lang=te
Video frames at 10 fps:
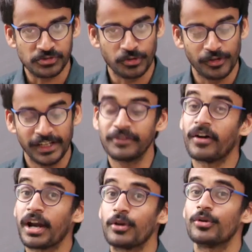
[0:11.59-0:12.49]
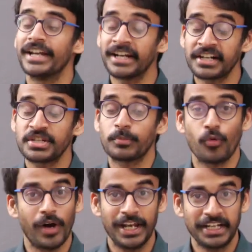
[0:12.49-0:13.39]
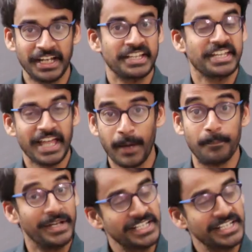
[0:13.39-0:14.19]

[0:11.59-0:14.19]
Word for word: చూసుకోవాలి వాళ్ళలో లీడర్షిప్ క్వాలిటీ అనేది ఎలా